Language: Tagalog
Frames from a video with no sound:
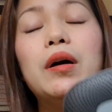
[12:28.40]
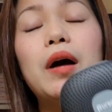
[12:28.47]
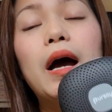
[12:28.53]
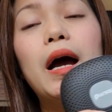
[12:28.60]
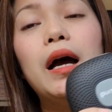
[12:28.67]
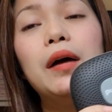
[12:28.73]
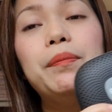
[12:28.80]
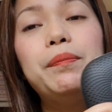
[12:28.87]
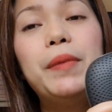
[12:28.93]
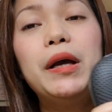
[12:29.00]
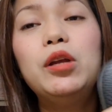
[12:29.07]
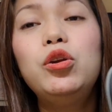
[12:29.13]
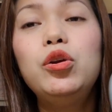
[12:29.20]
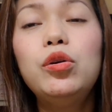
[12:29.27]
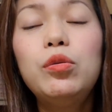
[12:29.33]
Ang
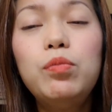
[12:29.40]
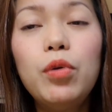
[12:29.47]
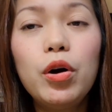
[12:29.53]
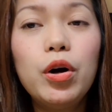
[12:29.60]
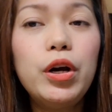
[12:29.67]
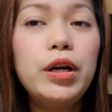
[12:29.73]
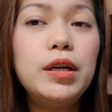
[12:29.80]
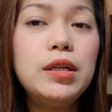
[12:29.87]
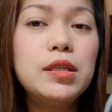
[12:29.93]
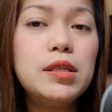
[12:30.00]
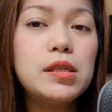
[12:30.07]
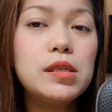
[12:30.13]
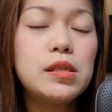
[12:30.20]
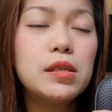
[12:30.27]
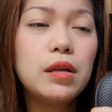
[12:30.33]
pag
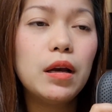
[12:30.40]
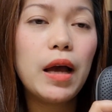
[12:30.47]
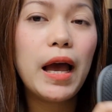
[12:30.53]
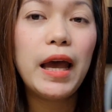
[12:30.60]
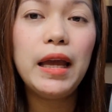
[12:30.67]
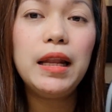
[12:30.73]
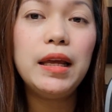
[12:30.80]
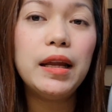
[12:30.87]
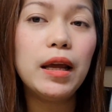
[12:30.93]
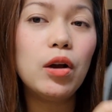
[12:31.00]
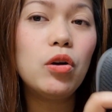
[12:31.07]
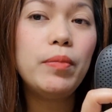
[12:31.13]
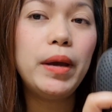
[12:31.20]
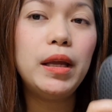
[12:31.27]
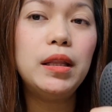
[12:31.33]
newborns, highly
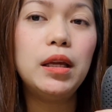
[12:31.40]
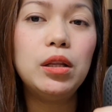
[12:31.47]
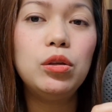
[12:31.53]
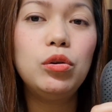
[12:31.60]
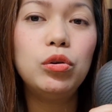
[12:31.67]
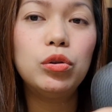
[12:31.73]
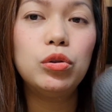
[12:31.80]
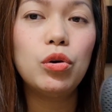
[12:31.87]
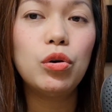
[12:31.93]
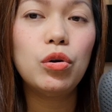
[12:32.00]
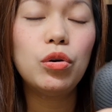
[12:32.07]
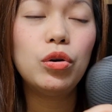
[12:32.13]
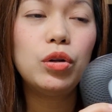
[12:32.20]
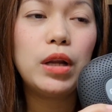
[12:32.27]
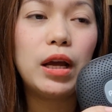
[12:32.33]
recommended ko
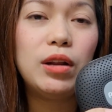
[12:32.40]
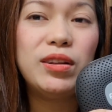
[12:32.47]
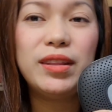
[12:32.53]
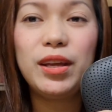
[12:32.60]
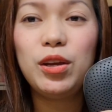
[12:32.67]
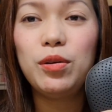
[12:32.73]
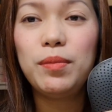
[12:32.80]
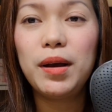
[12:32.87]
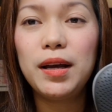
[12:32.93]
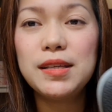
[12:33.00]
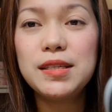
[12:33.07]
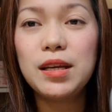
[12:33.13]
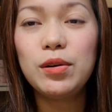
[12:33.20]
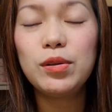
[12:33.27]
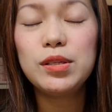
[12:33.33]
to lalo na yung mga
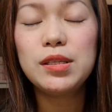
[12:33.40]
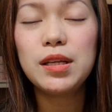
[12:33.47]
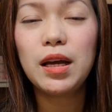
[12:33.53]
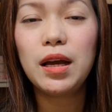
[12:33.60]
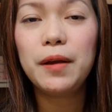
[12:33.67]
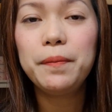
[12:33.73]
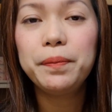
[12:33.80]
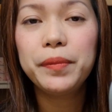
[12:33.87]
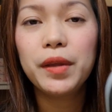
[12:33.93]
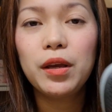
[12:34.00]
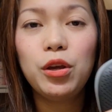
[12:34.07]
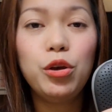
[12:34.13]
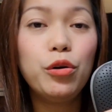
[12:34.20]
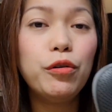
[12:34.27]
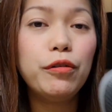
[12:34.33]
sounds na
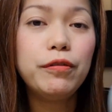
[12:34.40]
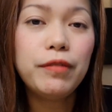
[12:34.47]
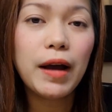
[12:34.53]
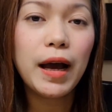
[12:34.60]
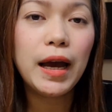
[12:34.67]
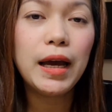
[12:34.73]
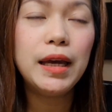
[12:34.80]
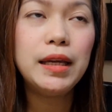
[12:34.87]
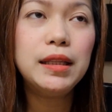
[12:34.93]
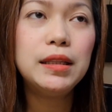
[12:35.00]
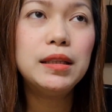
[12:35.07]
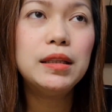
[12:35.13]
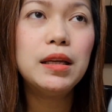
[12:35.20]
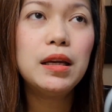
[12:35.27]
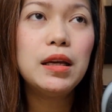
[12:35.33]
yung
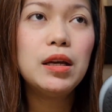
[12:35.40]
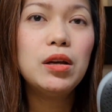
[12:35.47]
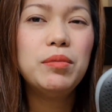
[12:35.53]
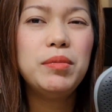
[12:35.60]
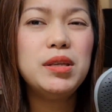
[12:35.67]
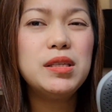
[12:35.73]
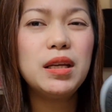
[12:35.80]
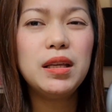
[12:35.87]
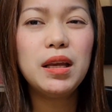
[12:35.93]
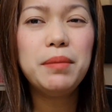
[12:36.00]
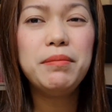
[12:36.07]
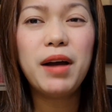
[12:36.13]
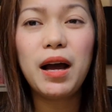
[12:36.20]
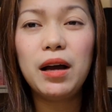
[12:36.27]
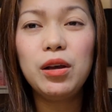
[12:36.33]
fan, Minsan nga
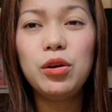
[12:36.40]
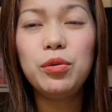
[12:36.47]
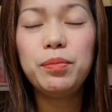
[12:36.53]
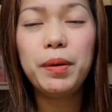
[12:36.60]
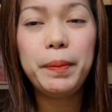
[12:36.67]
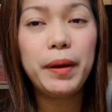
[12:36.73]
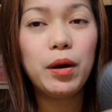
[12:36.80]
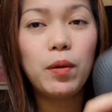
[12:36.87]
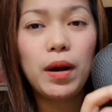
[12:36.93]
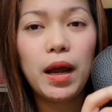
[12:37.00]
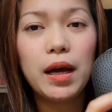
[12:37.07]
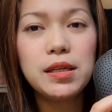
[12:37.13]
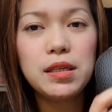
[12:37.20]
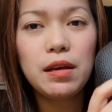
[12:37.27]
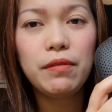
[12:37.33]
vacuum pa pero
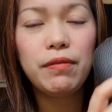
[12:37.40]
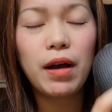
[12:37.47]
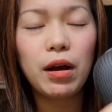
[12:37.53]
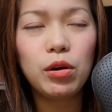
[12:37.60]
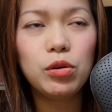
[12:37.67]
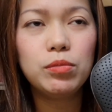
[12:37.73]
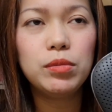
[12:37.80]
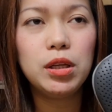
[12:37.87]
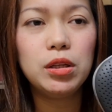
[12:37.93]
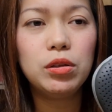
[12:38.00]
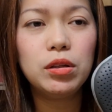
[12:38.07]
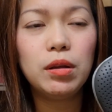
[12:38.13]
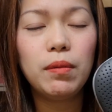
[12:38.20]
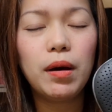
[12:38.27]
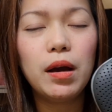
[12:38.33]
wala kasi yung vacuum
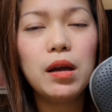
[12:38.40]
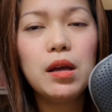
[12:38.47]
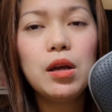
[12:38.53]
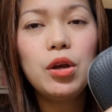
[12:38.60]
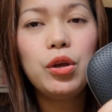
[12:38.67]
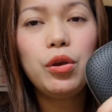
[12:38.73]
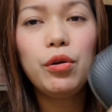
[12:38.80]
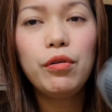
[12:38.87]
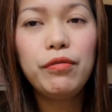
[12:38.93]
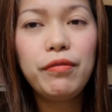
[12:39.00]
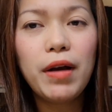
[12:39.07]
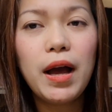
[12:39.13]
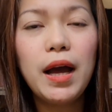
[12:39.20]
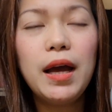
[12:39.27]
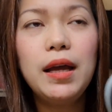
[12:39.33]
dito, 'di ba? Yung
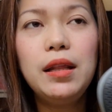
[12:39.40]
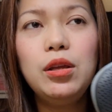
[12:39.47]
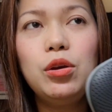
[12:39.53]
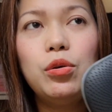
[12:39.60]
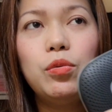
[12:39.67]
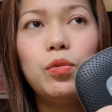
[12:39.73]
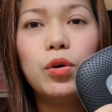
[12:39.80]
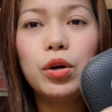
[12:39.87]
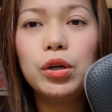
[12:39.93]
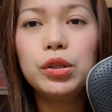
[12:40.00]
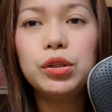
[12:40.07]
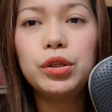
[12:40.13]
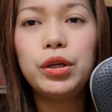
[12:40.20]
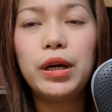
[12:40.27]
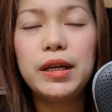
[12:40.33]
fan, yung
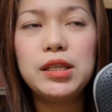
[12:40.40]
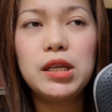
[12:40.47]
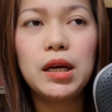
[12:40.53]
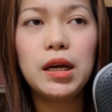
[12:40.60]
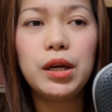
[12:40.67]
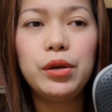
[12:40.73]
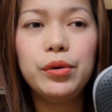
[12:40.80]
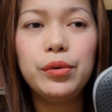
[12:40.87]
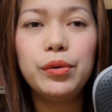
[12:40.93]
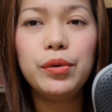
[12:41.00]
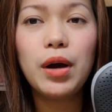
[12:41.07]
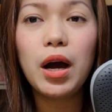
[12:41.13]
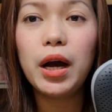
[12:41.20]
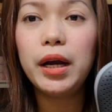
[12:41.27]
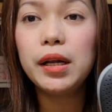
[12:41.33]
water at saka
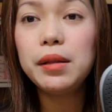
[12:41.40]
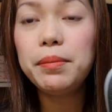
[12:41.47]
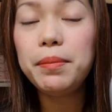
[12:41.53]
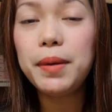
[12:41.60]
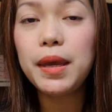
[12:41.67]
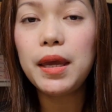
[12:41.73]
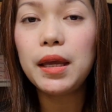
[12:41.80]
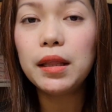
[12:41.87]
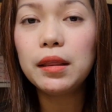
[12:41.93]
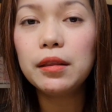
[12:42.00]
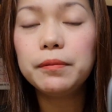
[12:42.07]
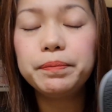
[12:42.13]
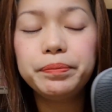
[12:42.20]
yung heartbeat.